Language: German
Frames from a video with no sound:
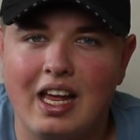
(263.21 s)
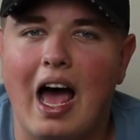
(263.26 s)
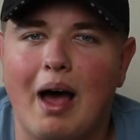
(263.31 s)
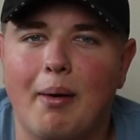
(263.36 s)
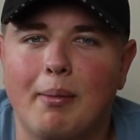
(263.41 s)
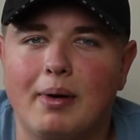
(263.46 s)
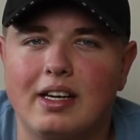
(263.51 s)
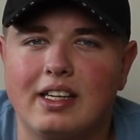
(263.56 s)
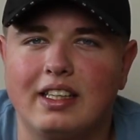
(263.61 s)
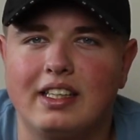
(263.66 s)

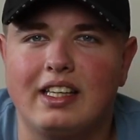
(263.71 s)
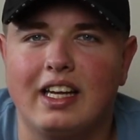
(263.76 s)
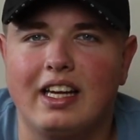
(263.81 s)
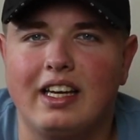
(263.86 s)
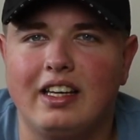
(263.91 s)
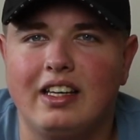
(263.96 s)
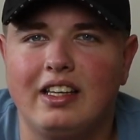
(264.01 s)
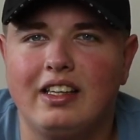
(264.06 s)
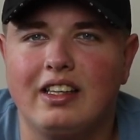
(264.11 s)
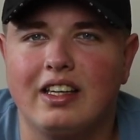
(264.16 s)
Aber ich
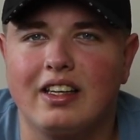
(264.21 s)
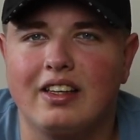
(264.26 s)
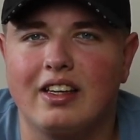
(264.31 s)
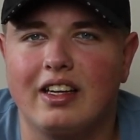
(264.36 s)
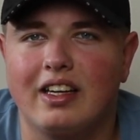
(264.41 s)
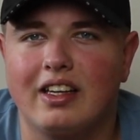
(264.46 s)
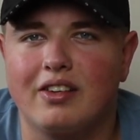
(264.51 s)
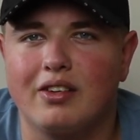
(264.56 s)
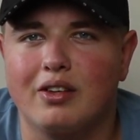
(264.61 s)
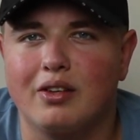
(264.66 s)
denke nicht, dass da
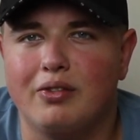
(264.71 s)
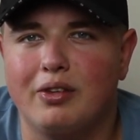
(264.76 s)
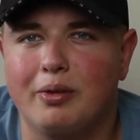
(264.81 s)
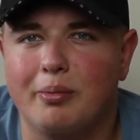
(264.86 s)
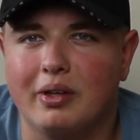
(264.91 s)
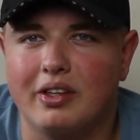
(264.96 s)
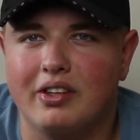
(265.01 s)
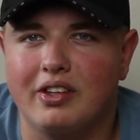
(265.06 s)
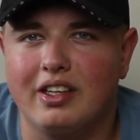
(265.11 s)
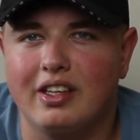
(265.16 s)
jetzt noch viel
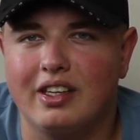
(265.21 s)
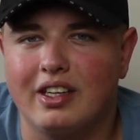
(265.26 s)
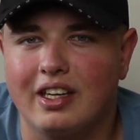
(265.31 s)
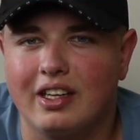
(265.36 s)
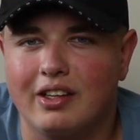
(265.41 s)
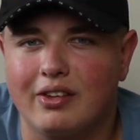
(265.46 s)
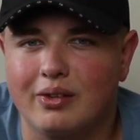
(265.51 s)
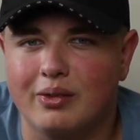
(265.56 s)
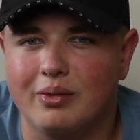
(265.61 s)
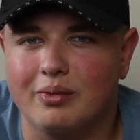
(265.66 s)
passiert.
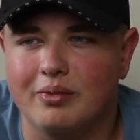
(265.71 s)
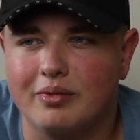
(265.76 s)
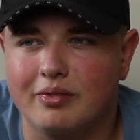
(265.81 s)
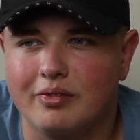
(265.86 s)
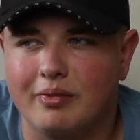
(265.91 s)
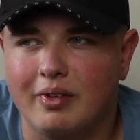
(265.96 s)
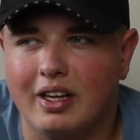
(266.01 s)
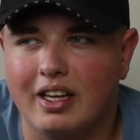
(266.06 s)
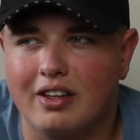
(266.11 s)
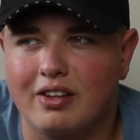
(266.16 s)
Also
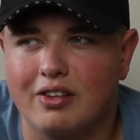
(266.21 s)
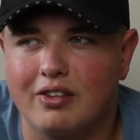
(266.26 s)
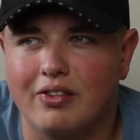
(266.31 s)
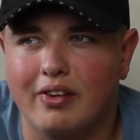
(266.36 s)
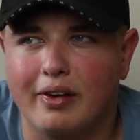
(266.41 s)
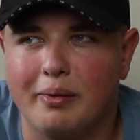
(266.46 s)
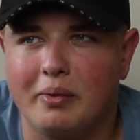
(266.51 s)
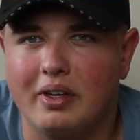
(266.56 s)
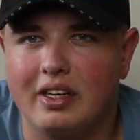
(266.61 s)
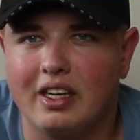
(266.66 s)
mehr als
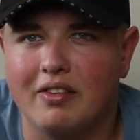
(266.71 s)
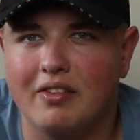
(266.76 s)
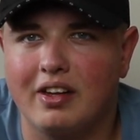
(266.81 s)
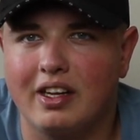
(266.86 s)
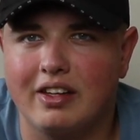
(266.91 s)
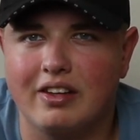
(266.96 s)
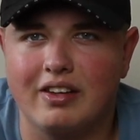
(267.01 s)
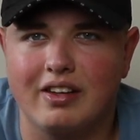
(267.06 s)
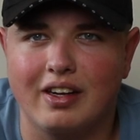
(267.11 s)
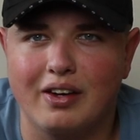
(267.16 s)
2 Meter
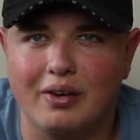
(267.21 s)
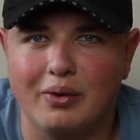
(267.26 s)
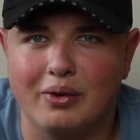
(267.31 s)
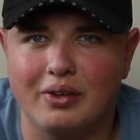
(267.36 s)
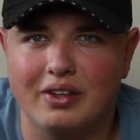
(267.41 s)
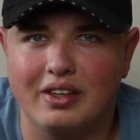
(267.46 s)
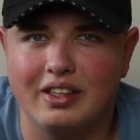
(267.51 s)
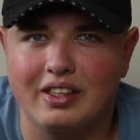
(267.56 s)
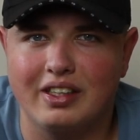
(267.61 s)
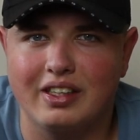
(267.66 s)
werden es dann
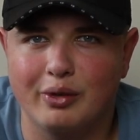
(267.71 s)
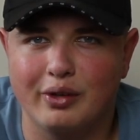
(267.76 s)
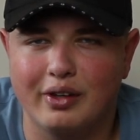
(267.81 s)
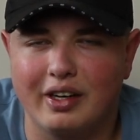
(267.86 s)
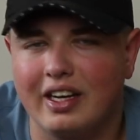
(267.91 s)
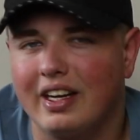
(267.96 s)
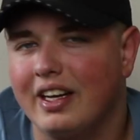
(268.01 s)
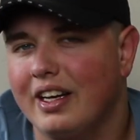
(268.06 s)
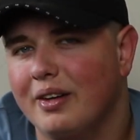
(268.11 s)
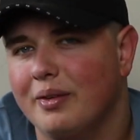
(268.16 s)
auch nicht. Von
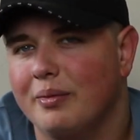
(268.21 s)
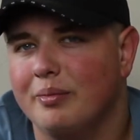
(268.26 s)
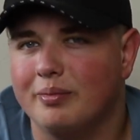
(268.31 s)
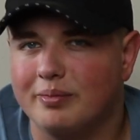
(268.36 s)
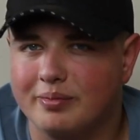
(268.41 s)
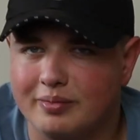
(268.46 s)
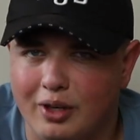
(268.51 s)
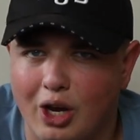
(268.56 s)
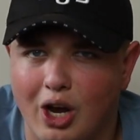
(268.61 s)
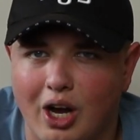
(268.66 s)
daher.
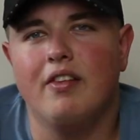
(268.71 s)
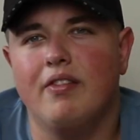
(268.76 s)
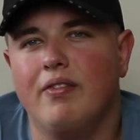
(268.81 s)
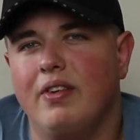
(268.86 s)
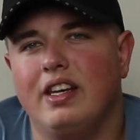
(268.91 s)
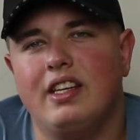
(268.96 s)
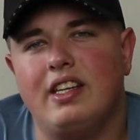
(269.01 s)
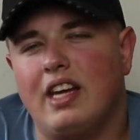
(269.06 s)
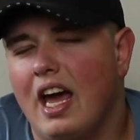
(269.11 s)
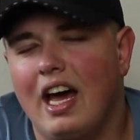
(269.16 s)

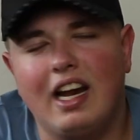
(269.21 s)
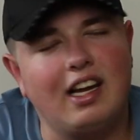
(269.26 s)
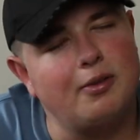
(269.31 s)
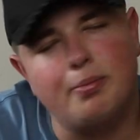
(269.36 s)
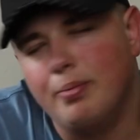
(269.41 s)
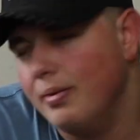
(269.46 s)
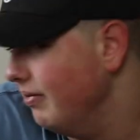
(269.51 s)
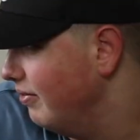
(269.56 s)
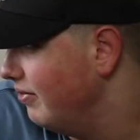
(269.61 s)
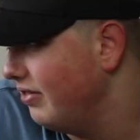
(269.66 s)
Wenn ich
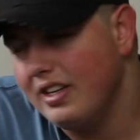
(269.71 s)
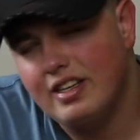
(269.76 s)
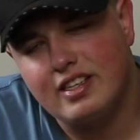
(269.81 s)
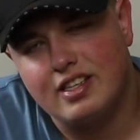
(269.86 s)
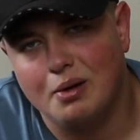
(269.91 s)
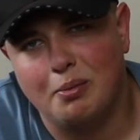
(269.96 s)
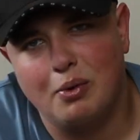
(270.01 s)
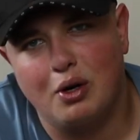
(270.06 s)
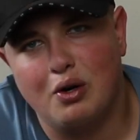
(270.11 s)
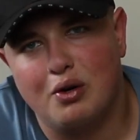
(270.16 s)
ehrlich bin, will
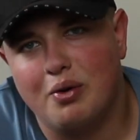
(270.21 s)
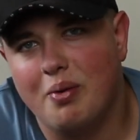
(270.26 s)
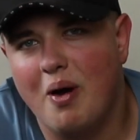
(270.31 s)
ich aber auch